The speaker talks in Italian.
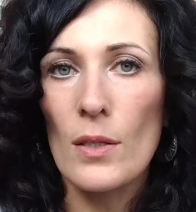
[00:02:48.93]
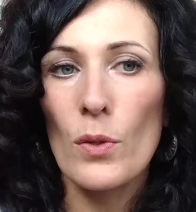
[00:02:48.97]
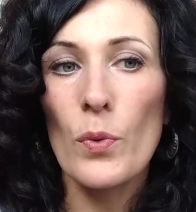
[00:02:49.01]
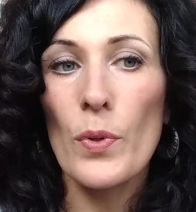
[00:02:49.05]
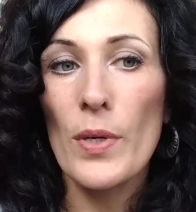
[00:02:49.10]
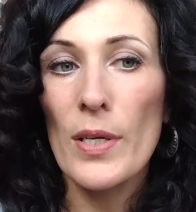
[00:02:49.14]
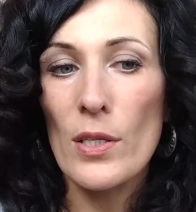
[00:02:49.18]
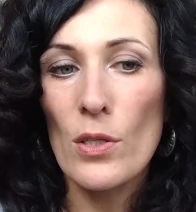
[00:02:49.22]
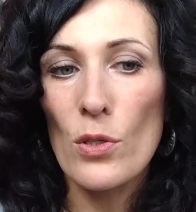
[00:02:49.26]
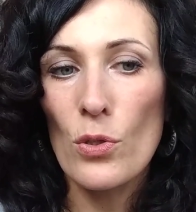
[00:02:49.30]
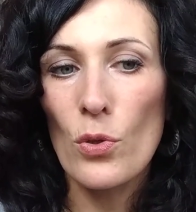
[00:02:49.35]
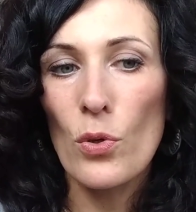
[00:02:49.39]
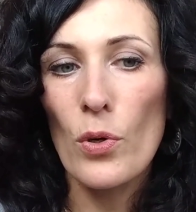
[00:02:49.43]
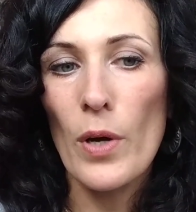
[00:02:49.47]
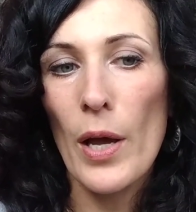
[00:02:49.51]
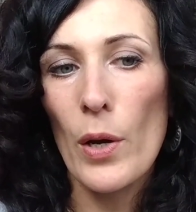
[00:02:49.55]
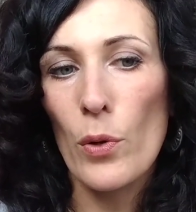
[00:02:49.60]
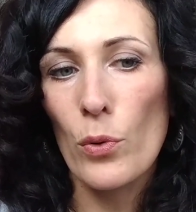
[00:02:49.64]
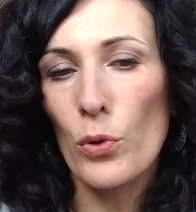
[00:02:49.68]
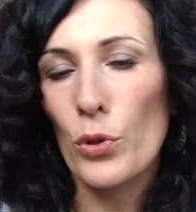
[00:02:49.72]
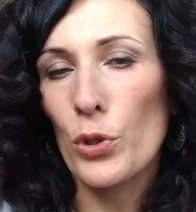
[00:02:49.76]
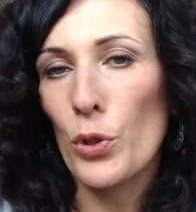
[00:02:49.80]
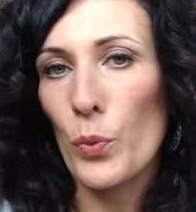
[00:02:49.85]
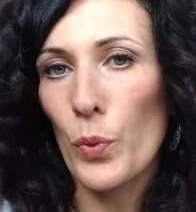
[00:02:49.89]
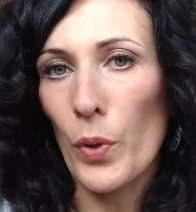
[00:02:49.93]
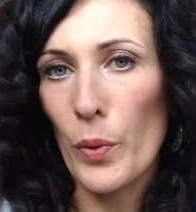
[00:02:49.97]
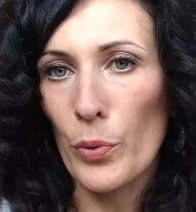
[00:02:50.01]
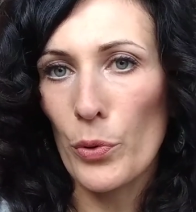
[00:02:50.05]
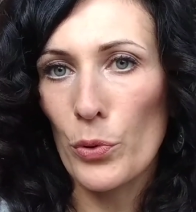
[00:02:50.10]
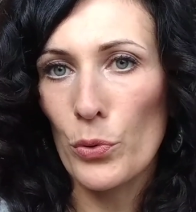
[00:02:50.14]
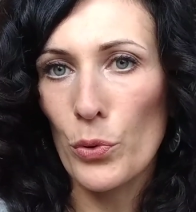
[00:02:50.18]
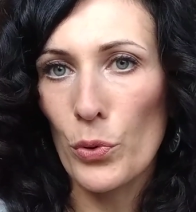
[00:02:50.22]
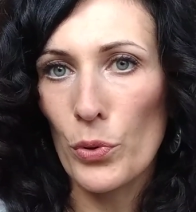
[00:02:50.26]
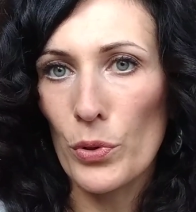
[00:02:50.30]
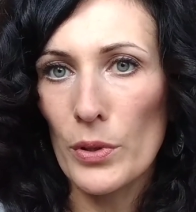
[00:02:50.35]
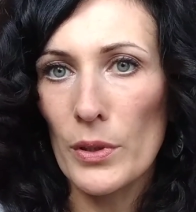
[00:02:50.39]
Questo è uno di quei
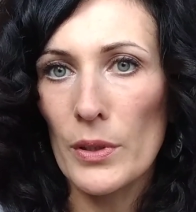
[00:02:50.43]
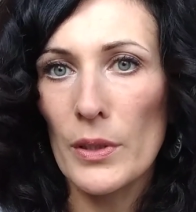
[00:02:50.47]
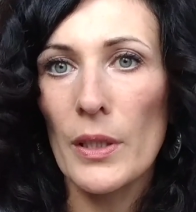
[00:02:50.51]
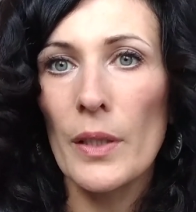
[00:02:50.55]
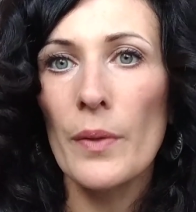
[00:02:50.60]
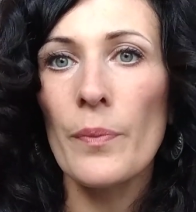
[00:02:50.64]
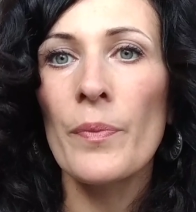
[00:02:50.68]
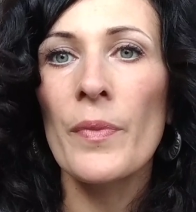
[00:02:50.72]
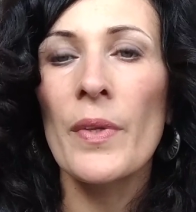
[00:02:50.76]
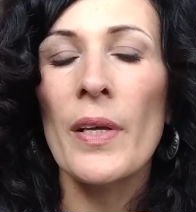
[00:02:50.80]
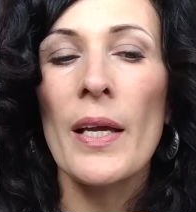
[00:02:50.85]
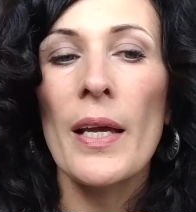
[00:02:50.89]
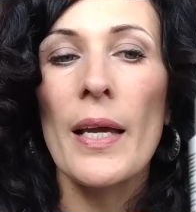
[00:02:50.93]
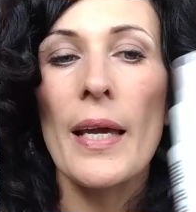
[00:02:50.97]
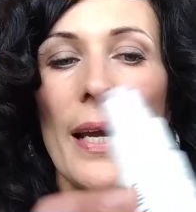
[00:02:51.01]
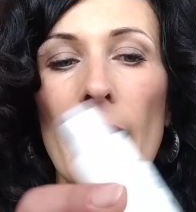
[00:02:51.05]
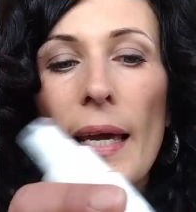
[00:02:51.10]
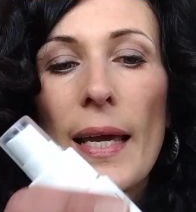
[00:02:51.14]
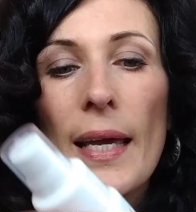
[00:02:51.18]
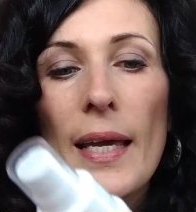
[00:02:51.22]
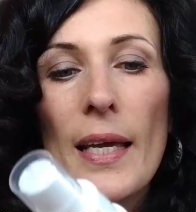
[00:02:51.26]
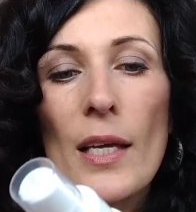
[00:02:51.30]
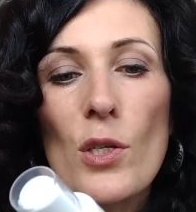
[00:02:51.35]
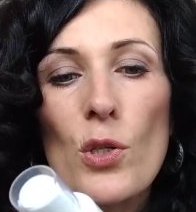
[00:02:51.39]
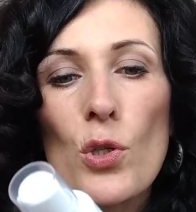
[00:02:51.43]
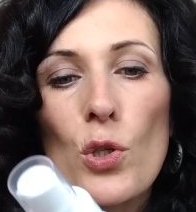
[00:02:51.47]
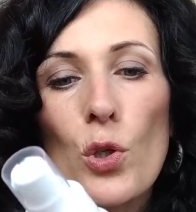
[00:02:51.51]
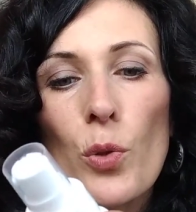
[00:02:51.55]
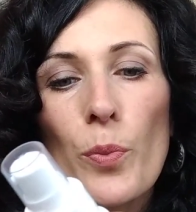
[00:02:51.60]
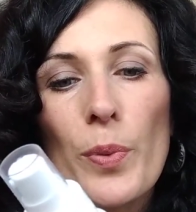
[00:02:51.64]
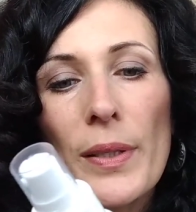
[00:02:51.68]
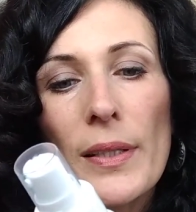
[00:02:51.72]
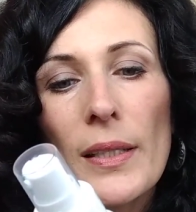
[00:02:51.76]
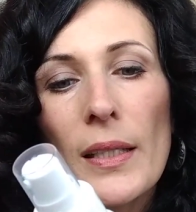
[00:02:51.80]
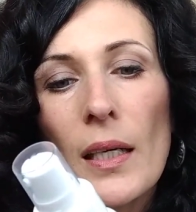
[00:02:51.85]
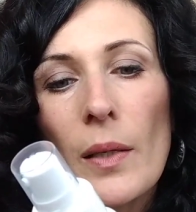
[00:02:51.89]
prodotti e sono
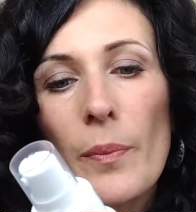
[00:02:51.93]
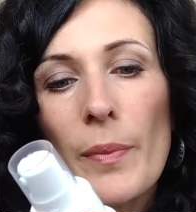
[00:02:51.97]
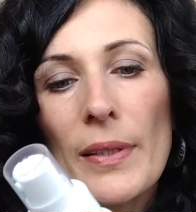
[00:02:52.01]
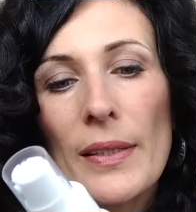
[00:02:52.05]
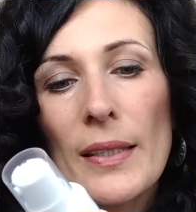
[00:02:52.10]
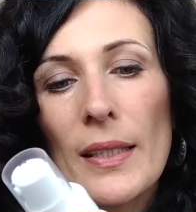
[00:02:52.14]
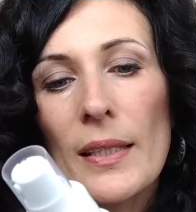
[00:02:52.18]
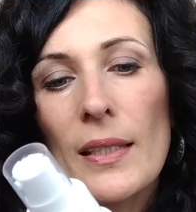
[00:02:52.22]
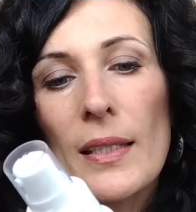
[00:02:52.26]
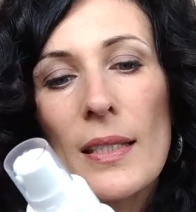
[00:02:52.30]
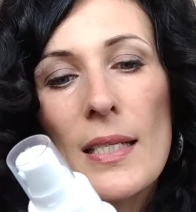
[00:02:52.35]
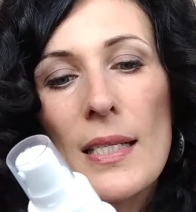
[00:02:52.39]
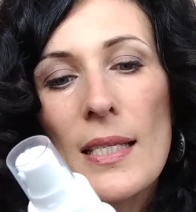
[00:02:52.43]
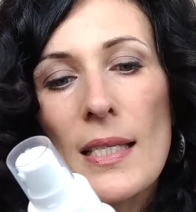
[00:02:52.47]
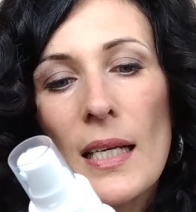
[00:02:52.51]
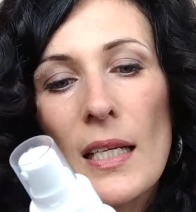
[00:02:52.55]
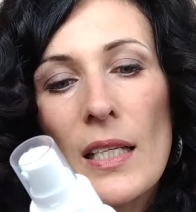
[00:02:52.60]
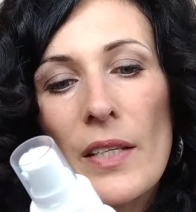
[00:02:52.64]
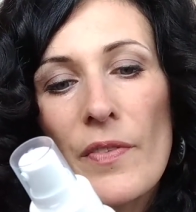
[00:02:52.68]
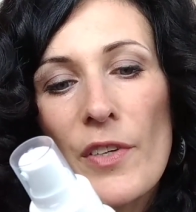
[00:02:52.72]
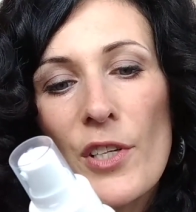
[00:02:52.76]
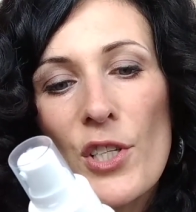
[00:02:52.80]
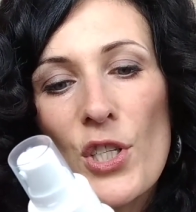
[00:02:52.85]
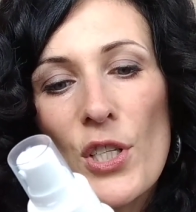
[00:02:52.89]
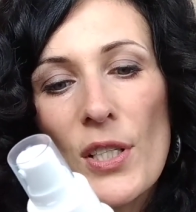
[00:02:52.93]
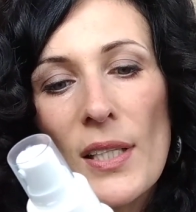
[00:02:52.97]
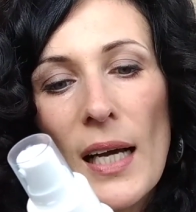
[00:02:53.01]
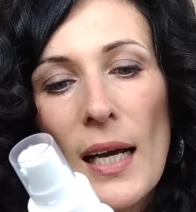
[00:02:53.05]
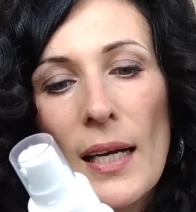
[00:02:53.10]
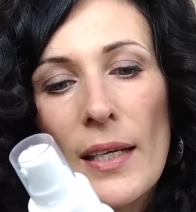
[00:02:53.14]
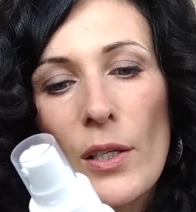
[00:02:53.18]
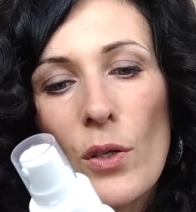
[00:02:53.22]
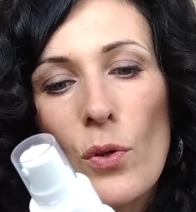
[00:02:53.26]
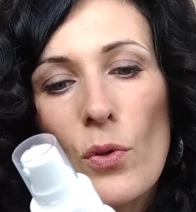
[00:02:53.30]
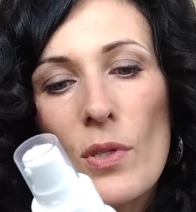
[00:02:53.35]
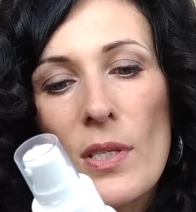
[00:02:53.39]
praticamente dei cristalli
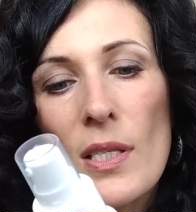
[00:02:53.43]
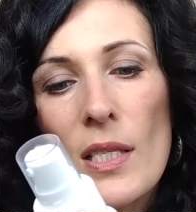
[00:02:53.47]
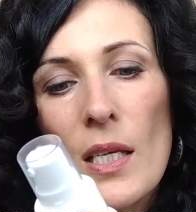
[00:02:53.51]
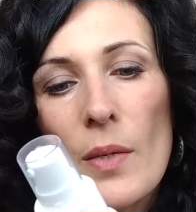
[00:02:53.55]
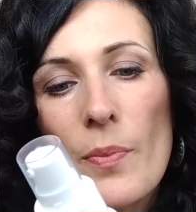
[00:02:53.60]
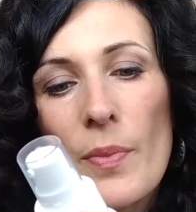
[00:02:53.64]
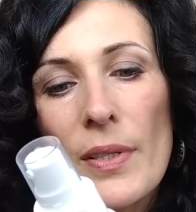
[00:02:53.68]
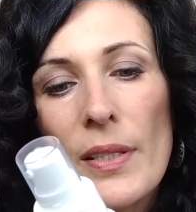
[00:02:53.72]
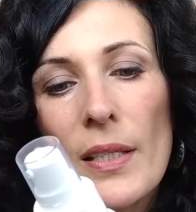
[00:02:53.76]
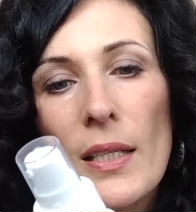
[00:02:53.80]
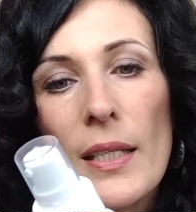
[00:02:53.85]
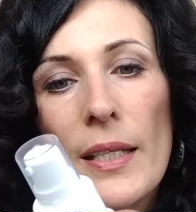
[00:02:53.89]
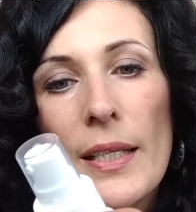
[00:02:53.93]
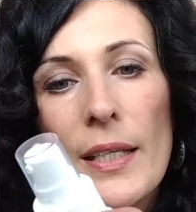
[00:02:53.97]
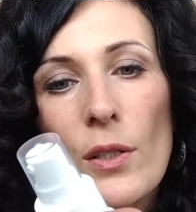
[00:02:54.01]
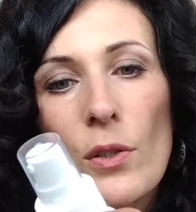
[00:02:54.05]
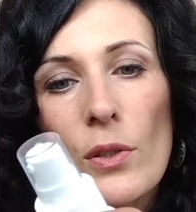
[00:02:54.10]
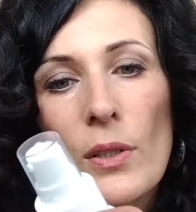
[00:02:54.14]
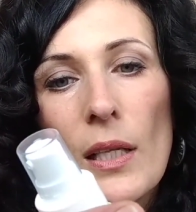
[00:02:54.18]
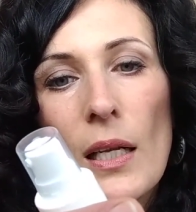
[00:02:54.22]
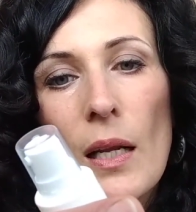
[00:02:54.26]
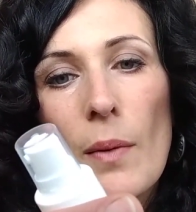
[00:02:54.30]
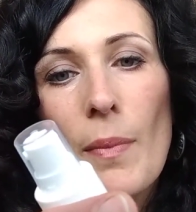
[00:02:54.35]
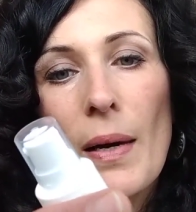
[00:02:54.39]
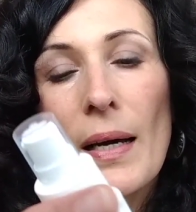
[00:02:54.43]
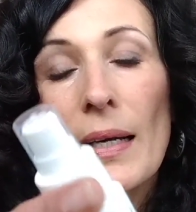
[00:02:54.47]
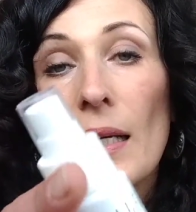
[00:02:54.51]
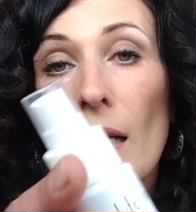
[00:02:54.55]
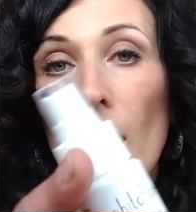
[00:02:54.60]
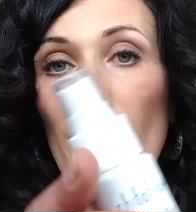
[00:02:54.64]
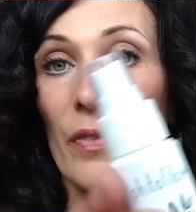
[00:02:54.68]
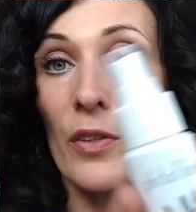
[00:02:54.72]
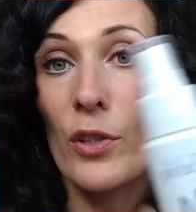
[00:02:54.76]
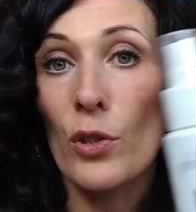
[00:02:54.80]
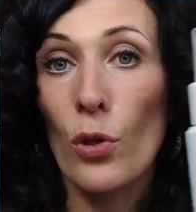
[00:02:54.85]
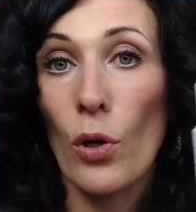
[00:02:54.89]
vegetali con semi di lino della marca
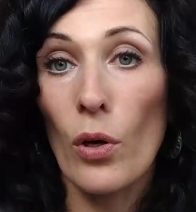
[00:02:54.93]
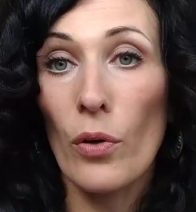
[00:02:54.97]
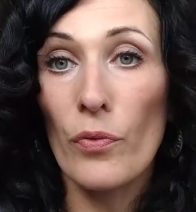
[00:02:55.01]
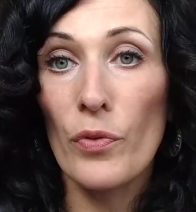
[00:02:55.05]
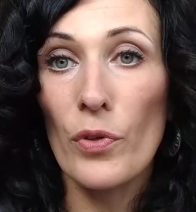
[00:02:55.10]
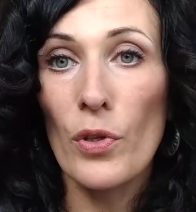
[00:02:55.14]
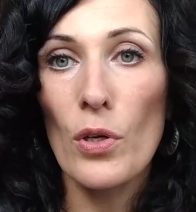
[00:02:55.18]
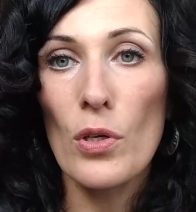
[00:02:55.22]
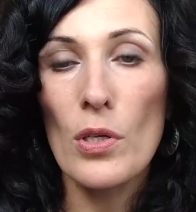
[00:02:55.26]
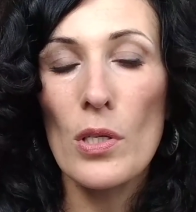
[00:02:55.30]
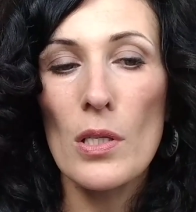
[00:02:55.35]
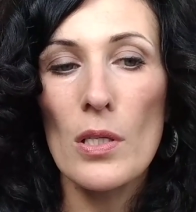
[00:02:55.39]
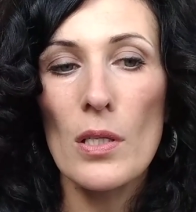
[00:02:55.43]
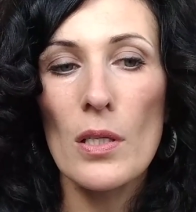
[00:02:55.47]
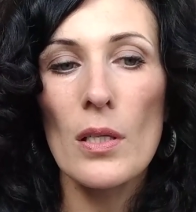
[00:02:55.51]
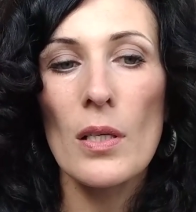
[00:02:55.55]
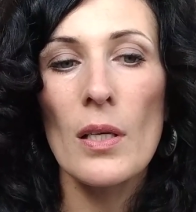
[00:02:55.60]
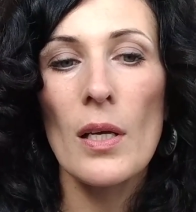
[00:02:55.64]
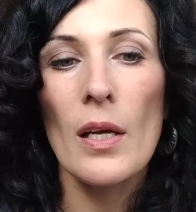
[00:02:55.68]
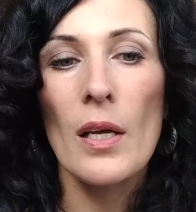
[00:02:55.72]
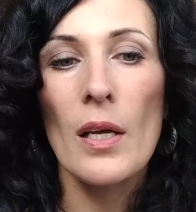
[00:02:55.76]
Fitofilos.